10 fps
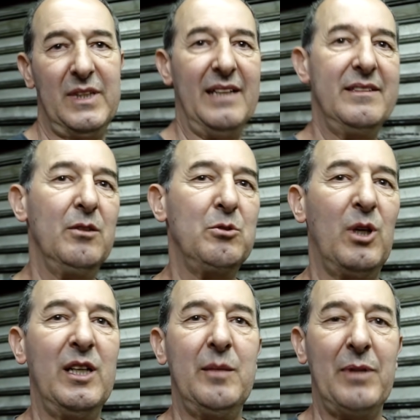trazer o
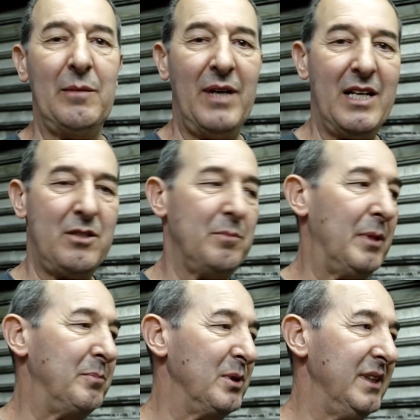torque para baixo
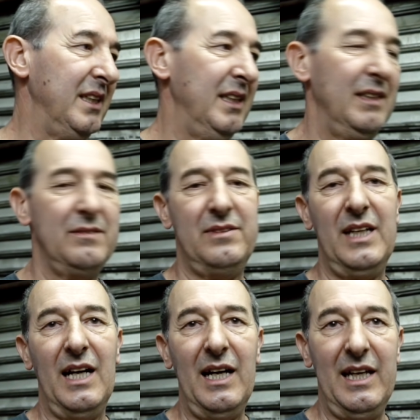para poder
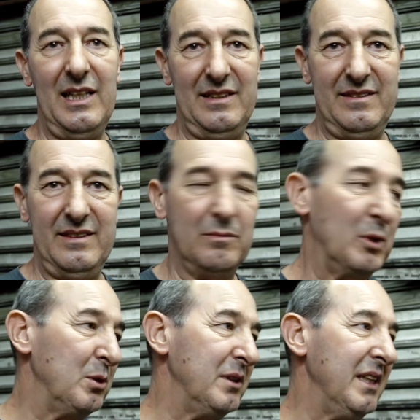virar a hélice. O
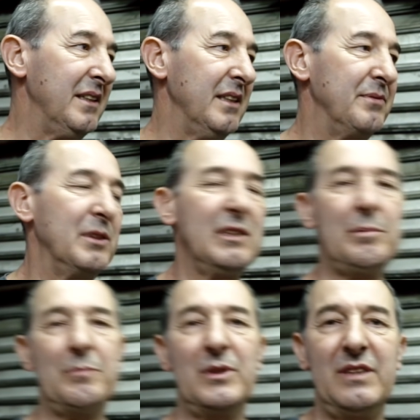motor tem que ter força
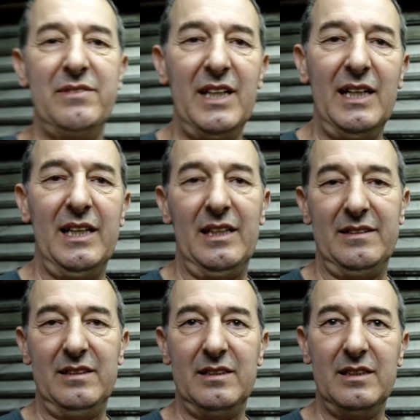para poder virar a
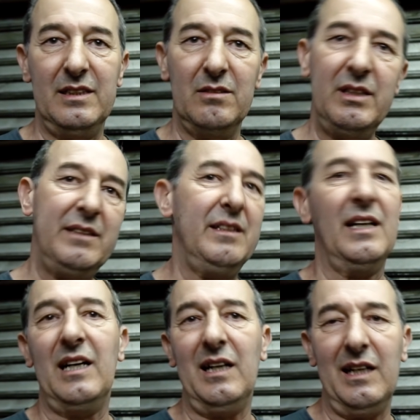hélice, ah. entendeu? E
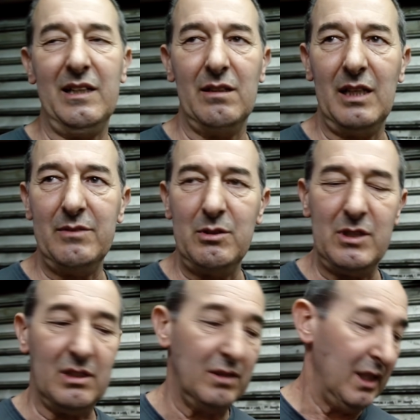tirar a aeronave do
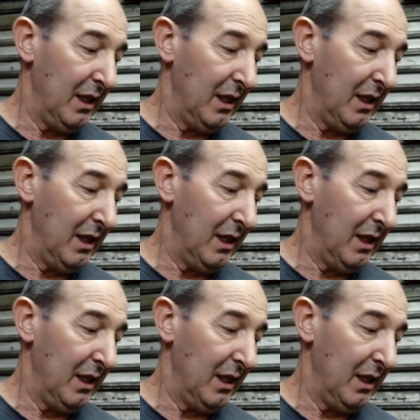chão.